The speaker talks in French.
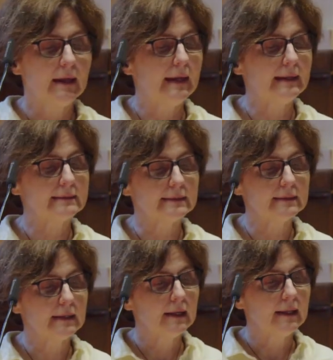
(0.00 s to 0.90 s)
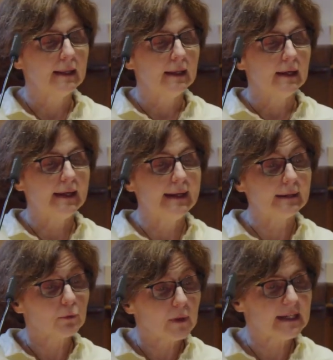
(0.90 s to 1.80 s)
électriques. Et,
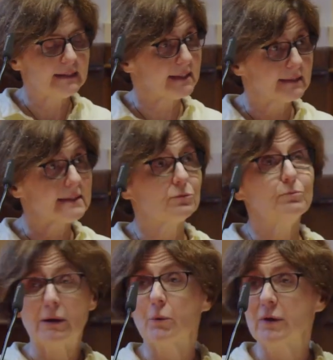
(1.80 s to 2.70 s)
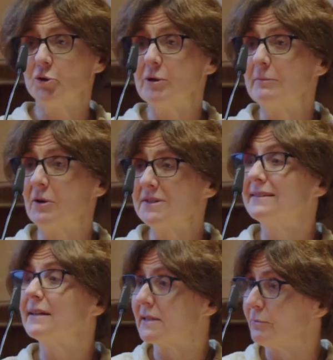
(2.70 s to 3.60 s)
la trois, c'est, macroéconomiquement,
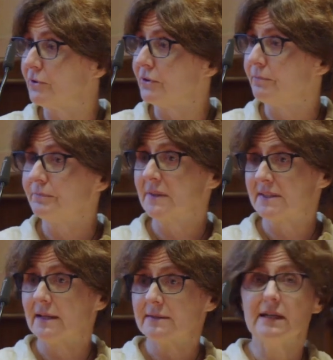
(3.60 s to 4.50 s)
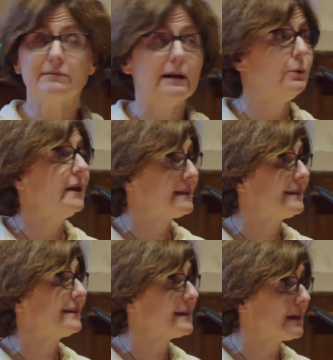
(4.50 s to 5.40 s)
c'est très important. Ça a été évalué et
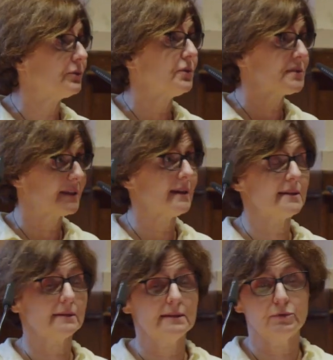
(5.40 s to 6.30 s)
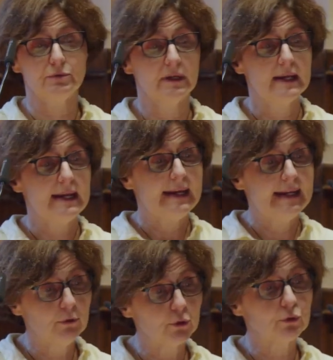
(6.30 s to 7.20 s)
c'est très important cette incertitude.
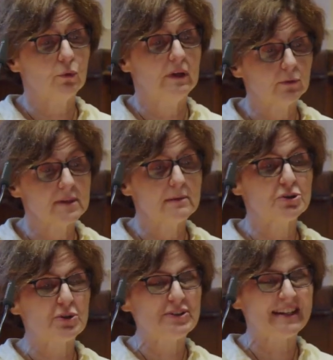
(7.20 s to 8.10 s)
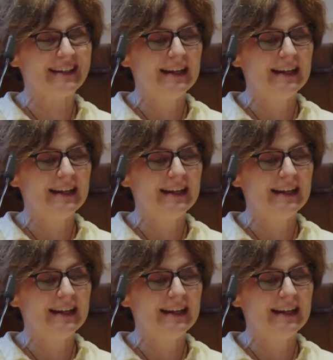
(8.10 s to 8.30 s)
Et la troisième chose,